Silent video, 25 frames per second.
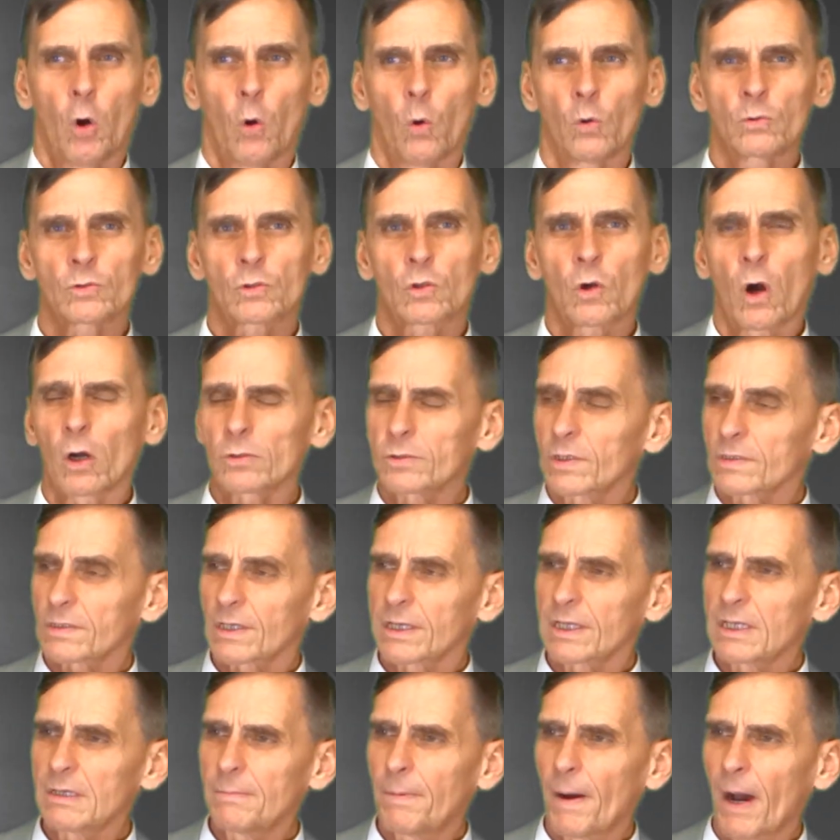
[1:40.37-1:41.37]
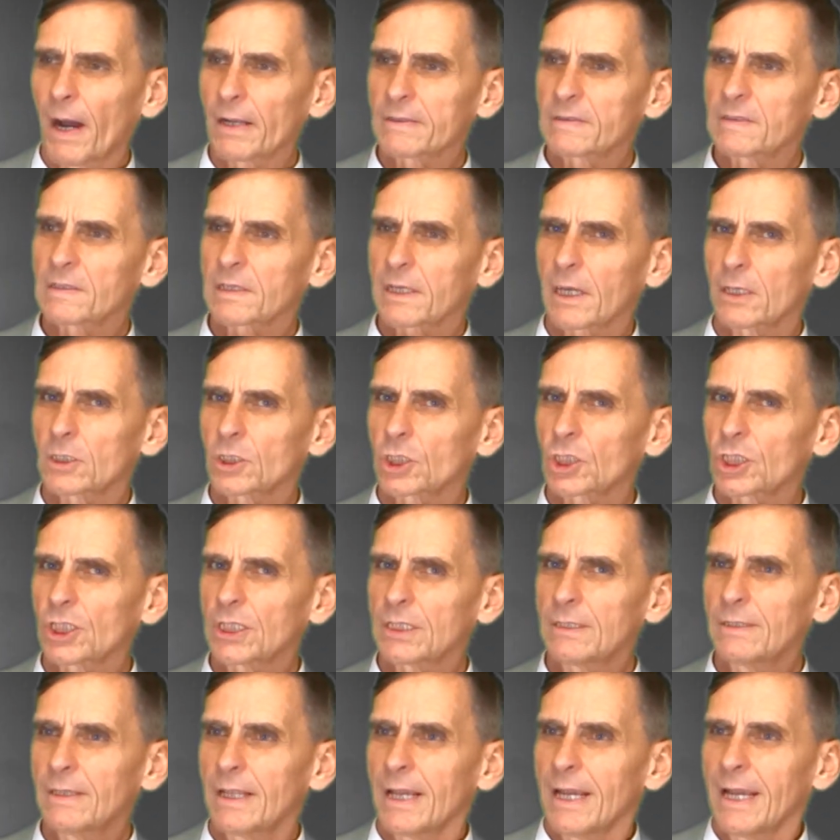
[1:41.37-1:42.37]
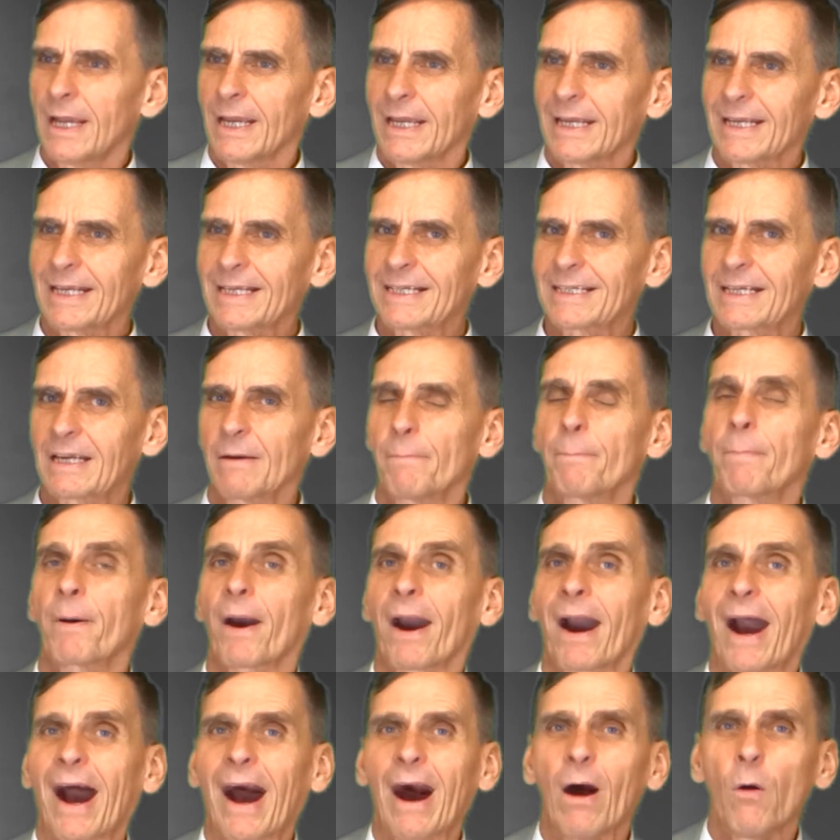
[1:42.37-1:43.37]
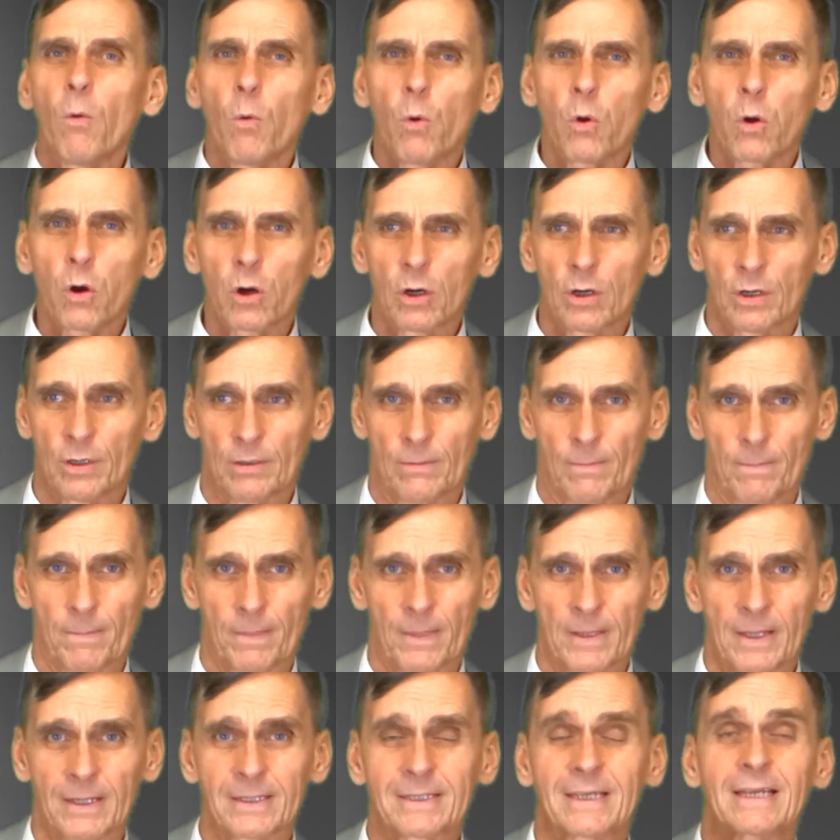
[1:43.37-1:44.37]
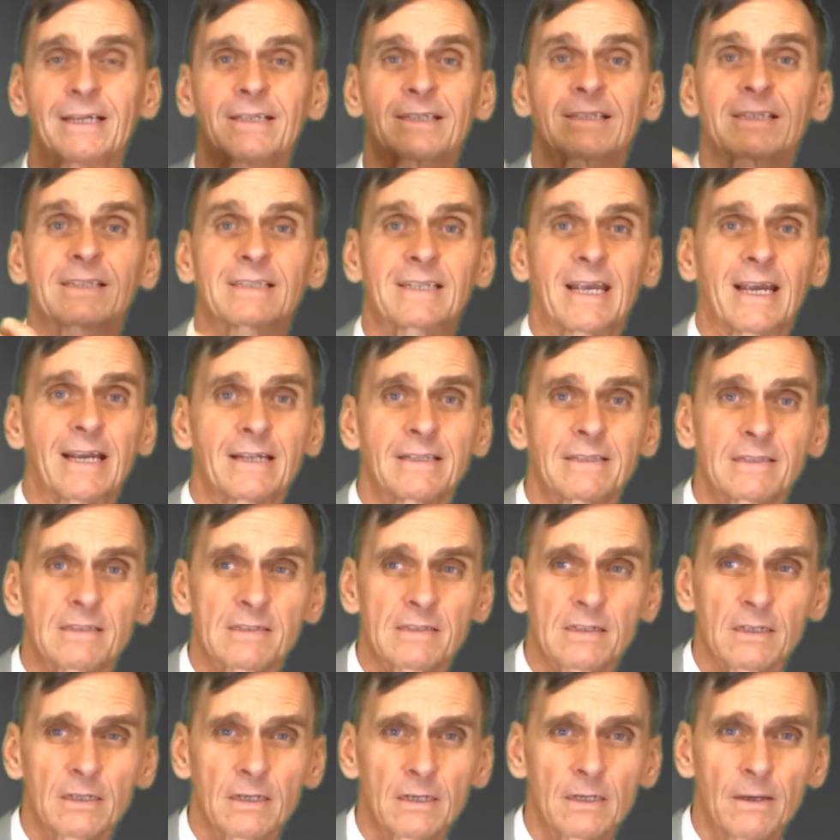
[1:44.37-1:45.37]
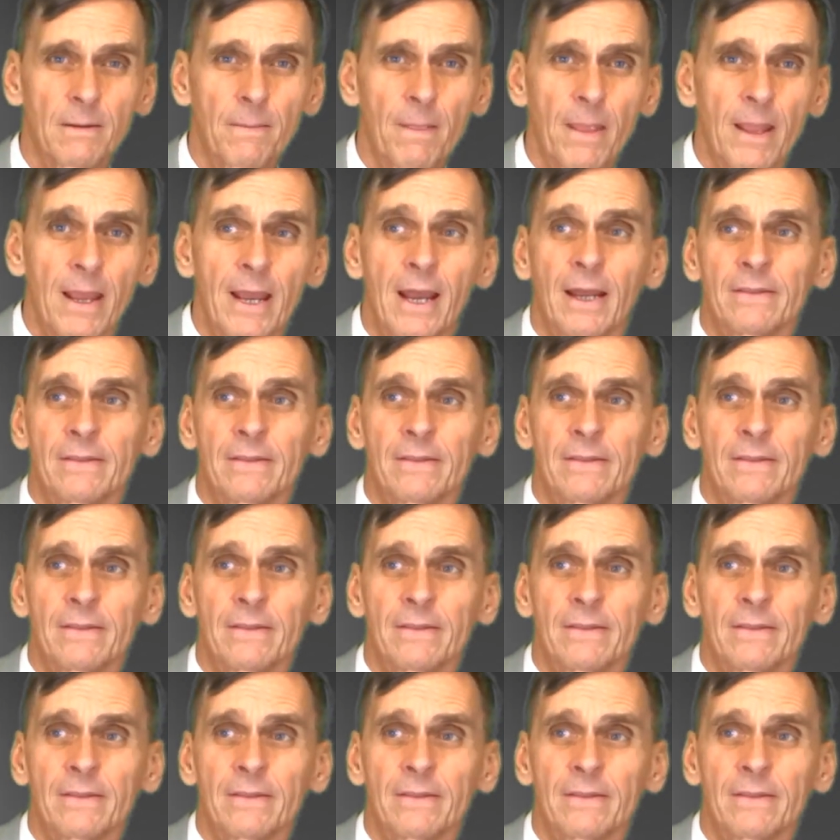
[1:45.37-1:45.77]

Und Gottes Liebe hat sich entschieden, ich gebrauche Gesetze,